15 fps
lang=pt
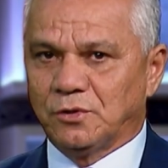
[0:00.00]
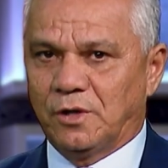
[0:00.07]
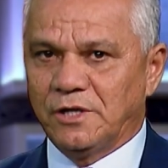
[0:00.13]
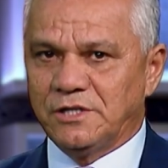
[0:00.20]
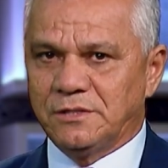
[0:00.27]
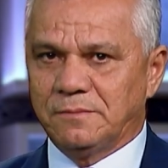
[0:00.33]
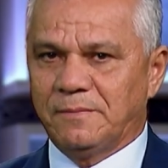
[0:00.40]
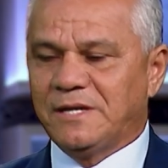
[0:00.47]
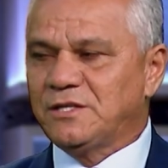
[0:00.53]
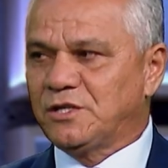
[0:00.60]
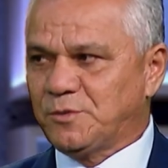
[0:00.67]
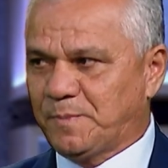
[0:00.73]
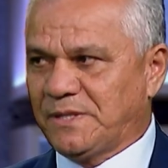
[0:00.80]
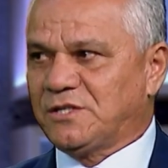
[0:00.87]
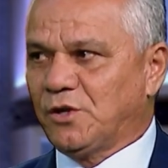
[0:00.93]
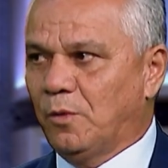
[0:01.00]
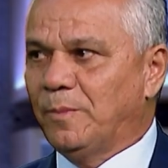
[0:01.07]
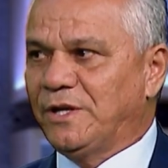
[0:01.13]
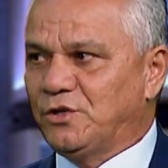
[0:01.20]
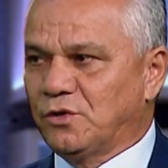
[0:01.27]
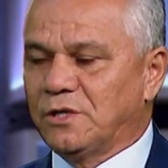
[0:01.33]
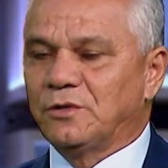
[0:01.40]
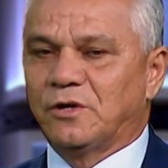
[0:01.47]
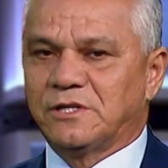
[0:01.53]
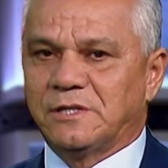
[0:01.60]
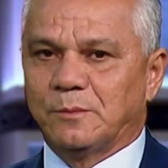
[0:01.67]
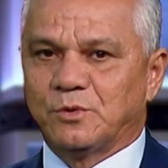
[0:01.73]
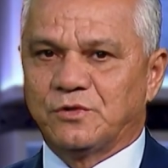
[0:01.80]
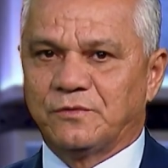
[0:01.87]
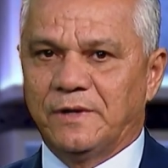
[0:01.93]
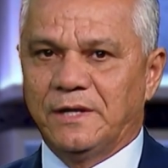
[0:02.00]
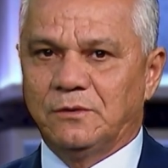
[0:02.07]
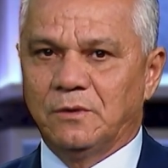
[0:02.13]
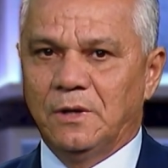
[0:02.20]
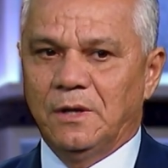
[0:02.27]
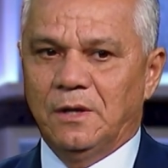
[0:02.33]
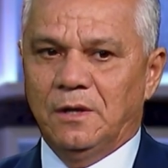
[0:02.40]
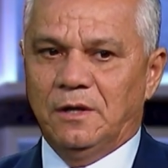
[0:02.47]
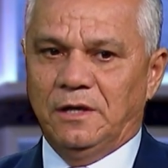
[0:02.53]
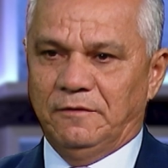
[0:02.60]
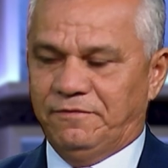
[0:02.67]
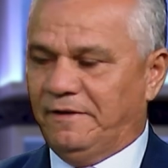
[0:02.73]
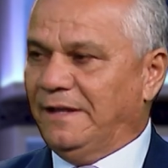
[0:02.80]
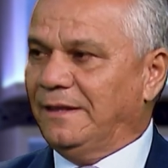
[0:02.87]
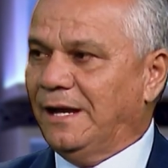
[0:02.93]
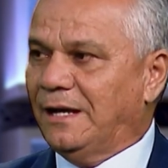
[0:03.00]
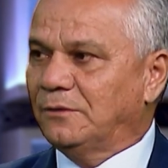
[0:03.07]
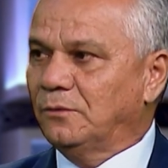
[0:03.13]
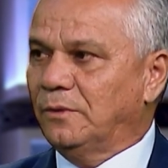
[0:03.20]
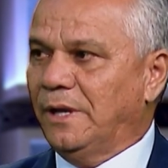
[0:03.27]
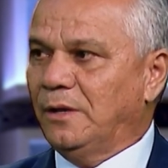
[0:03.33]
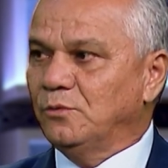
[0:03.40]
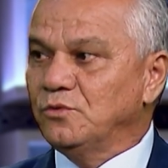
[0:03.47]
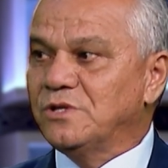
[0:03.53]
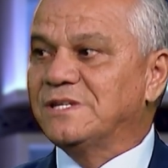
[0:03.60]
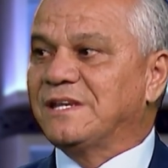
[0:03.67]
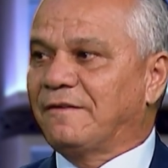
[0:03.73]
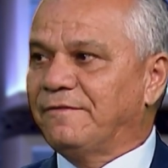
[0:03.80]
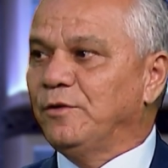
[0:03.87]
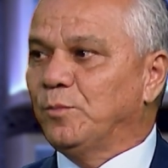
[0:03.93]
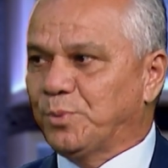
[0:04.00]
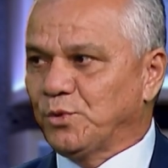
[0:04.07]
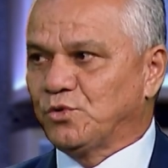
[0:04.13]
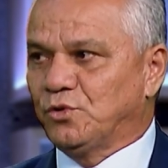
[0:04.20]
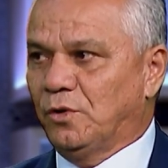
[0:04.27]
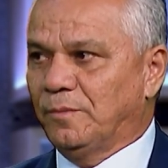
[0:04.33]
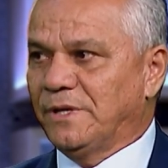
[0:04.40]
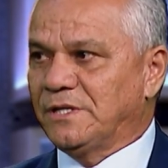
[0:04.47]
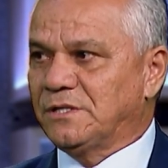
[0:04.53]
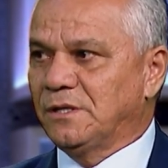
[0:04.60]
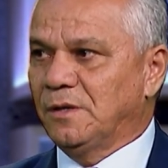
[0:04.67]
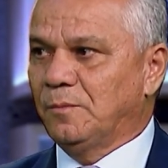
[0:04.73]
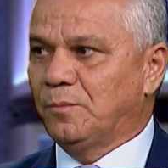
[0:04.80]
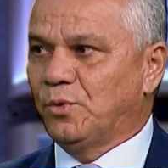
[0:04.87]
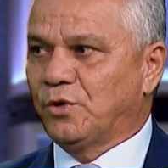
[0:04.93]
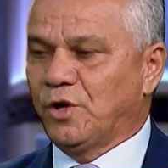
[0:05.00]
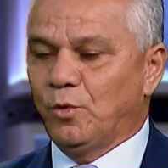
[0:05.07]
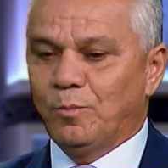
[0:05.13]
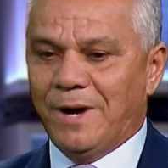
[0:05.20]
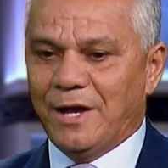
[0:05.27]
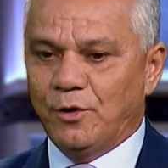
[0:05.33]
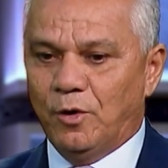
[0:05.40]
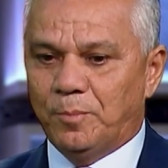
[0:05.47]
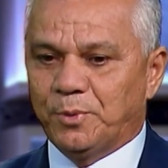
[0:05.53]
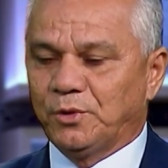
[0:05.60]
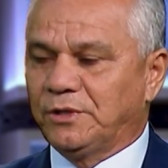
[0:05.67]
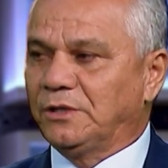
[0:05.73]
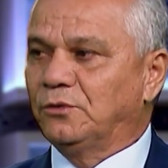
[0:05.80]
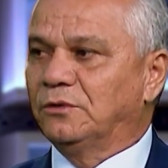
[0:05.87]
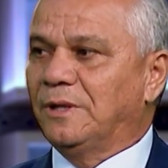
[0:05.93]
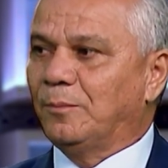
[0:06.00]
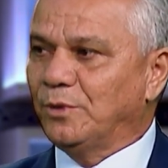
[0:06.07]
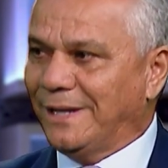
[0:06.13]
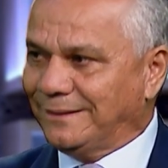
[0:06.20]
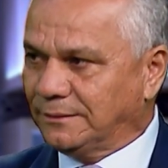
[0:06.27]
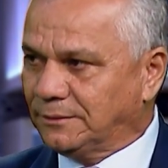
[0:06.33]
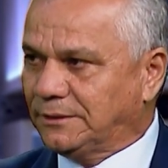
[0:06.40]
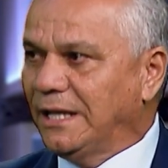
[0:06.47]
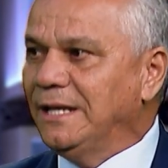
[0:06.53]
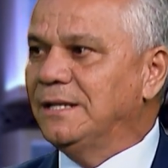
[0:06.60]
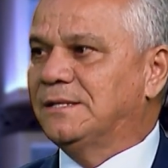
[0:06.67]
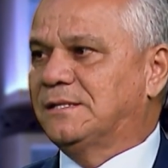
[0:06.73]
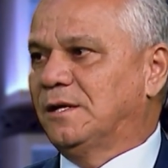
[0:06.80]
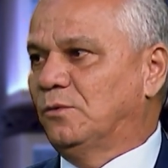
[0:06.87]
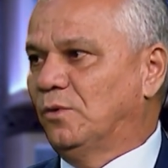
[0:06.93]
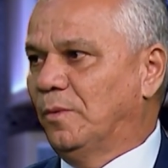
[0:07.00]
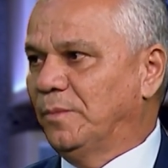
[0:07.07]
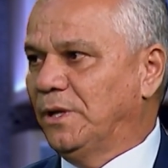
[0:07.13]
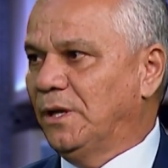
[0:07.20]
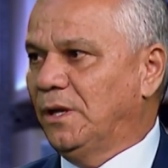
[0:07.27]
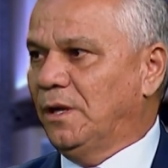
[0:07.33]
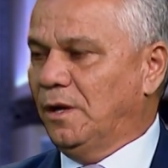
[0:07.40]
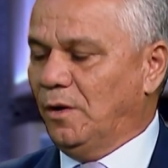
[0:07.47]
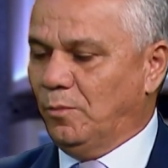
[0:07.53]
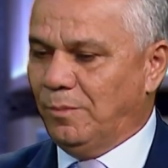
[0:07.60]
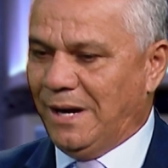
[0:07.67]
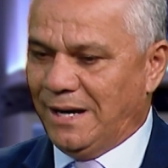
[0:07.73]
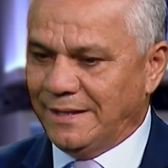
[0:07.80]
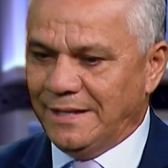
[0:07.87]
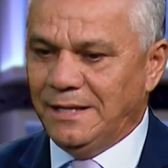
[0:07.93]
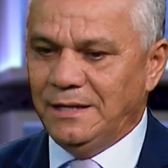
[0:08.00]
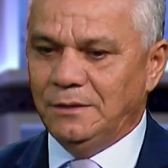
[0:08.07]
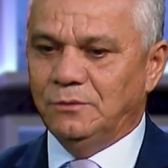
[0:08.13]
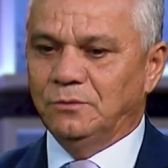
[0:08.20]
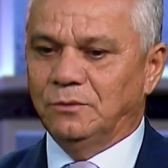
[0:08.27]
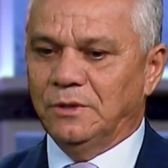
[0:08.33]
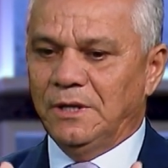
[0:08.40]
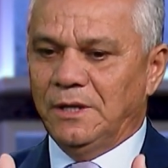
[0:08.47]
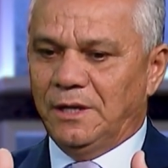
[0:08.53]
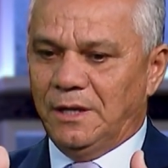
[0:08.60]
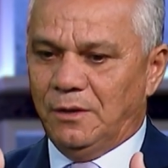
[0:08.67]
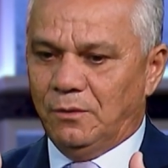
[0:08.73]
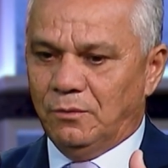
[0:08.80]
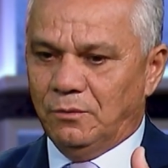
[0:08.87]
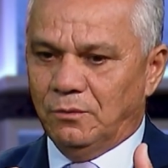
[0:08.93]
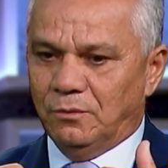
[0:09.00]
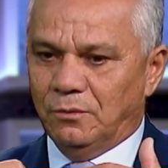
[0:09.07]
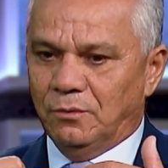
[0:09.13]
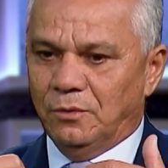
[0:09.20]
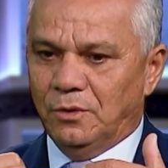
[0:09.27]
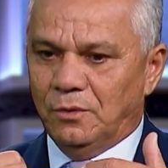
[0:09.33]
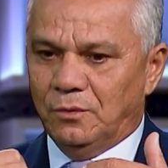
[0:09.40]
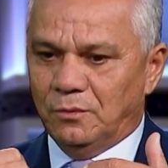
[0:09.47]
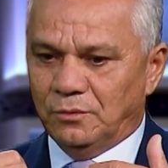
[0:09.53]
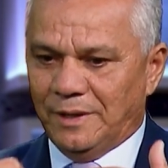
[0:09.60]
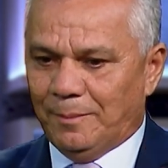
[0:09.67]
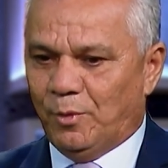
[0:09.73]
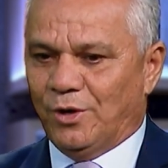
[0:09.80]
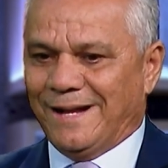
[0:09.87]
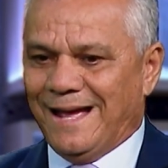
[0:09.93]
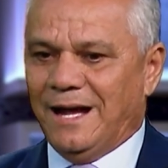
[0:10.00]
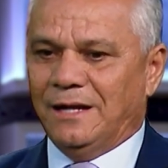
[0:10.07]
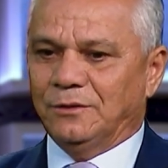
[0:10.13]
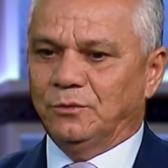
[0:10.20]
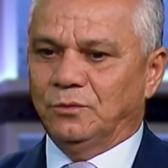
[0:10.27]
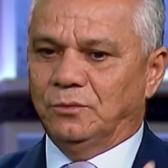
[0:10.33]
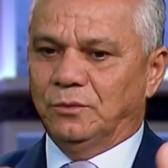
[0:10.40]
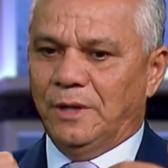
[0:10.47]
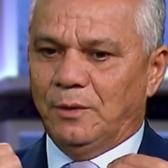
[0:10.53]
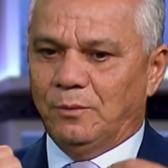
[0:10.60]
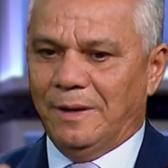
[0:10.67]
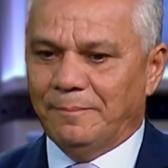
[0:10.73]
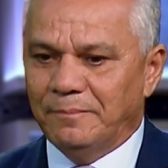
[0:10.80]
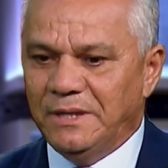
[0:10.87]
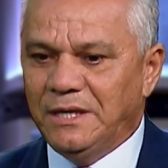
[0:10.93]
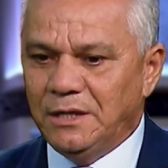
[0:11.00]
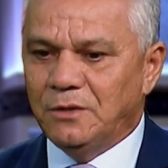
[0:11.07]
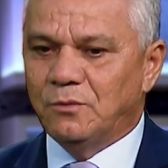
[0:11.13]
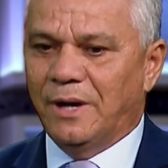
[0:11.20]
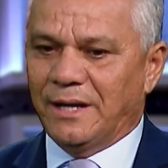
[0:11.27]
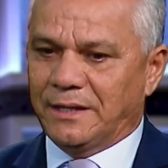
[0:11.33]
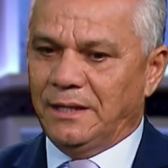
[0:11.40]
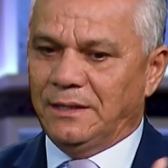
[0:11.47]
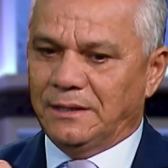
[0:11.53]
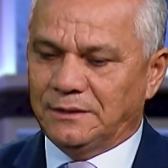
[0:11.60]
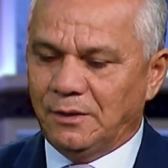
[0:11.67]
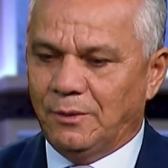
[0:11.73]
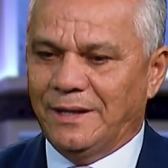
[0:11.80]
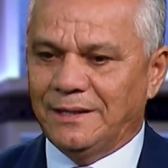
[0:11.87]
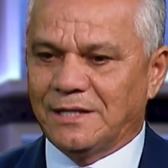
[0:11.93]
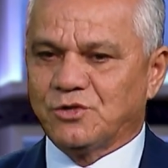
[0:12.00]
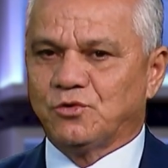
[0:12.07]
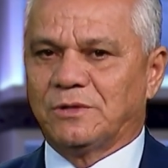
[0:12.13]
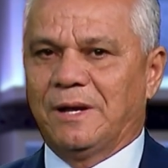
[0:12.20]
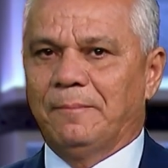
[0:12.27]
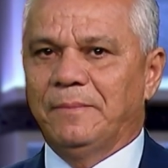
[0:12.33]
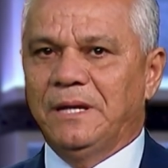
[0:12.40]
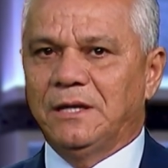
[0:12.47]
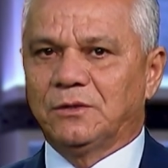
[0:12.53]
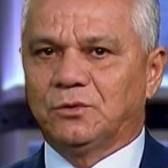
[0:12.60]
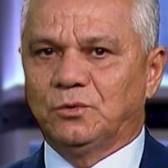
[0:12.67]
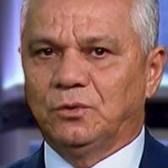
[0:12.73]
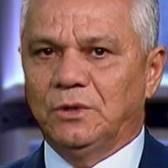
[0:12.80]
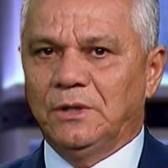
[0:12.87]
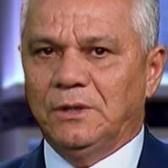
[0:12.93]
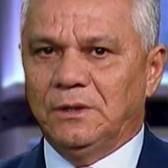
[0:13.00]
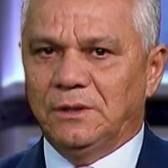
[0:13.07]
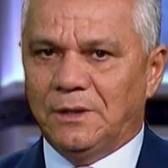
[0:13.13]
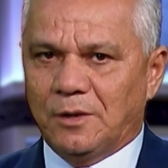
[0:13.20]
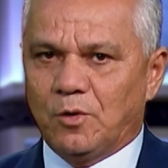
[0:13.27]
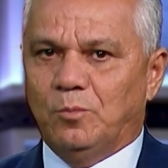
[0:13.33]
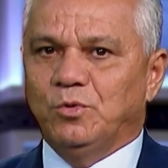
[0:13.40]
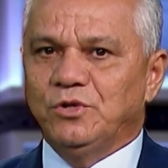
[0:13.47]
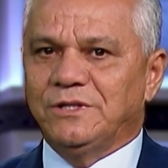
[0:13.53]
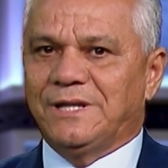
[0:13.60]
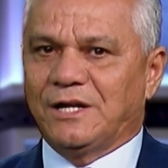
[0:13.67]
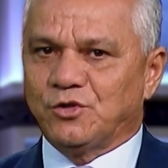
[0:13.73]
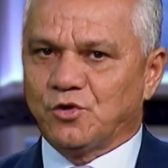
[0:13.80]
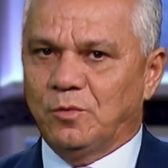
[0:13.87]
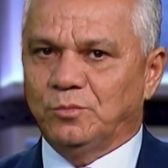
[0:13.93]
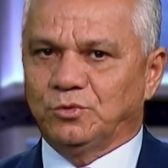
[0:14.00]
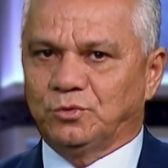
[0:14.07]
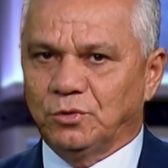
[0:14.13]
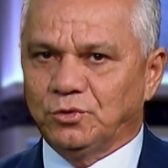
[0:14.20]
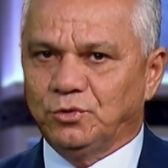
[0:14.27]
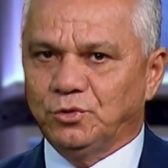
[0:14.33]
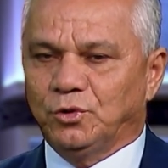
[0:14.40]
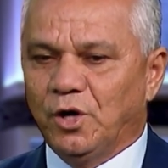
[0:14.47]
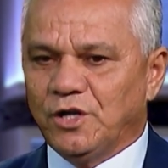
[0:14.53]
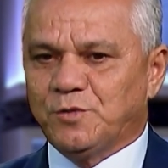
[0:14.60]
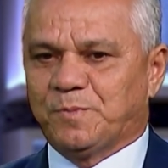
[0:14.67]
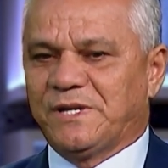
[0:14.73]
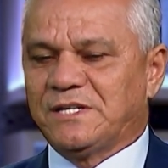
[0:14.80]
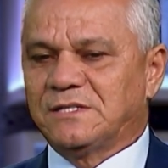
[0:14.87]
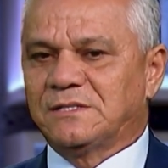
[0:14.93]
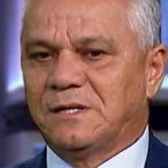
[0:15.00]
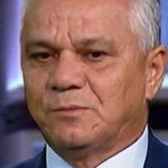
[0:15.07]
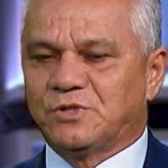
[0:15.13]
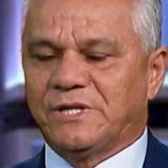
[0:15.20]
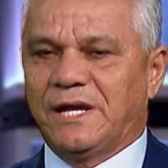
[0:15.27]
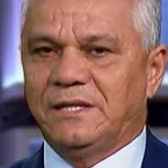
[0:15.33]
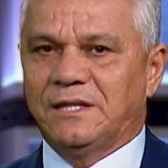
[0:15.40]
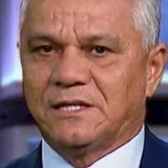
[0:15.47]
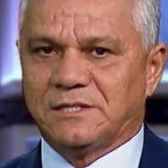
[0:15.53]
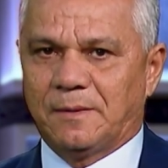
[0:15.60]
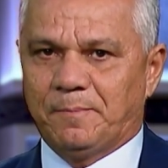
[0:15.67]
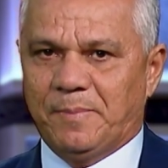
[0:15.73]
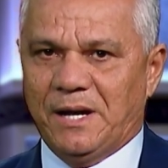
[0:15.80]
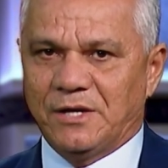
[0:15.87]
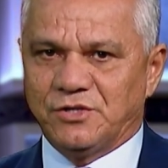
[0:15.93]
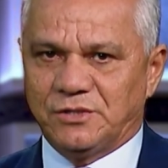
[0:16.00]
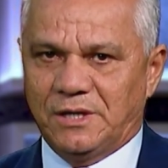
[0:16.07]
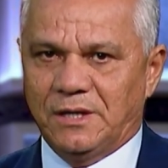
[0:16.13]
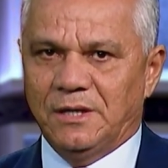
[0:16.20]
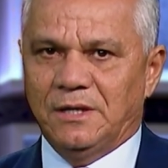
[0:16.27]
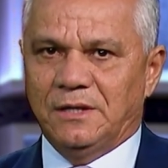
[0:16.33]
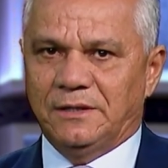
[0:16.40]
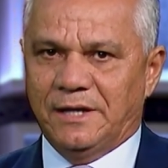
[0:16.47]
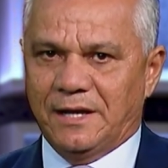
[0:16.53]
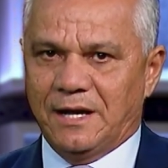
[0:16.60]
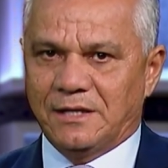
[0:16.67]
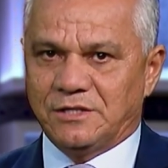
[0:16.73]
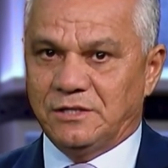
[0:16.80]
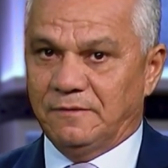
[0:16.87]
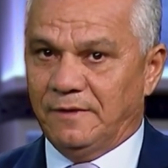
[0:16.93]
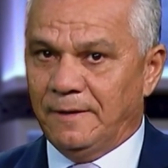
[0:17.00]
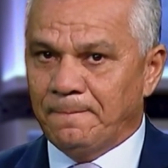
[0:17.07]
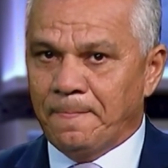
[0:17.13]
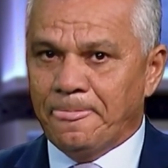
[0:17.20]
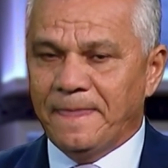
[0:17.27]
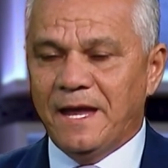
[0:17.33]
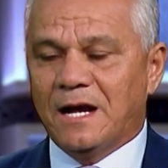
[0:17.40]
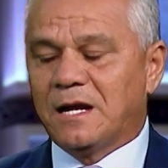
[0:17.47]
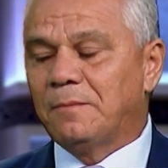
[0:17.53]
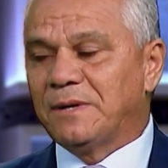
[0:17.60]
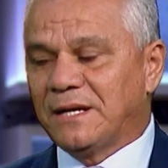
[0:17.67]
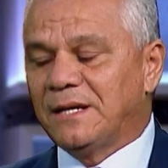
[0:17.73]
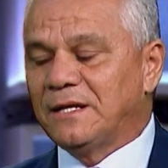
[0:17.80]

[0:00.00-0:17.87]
nós, mas especialmente o que nós temos feito e falado, é um desafio para os homens, porque o maior é. protetor da mulher tem que ser o homem. É, é o marido, é o, o, namorado, é o amigo, é aquele que tem um relacionamento. É a comunidade como um todo, nós precisamos sair dessa página negativa. E a Câmara